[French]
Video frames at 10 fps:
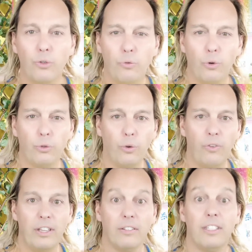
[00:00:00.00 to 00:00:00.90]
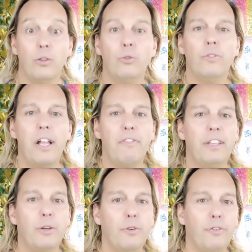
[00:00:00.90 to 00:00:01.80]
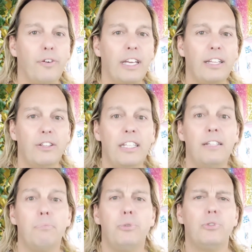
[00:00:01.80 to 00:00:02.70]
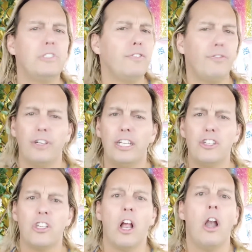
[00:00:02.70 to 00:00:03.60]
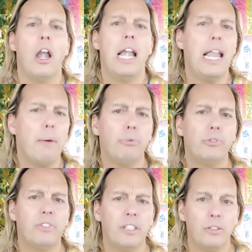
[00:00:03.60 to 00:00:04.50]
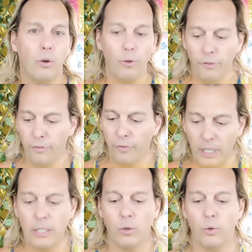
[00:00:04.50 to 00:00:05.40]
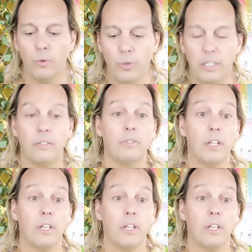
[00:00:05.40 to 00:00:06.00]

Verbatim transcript: de vous retrouver dans des nouvelles vidéos Freddy Beauty Fridge, la beauté dans le frigo, oui.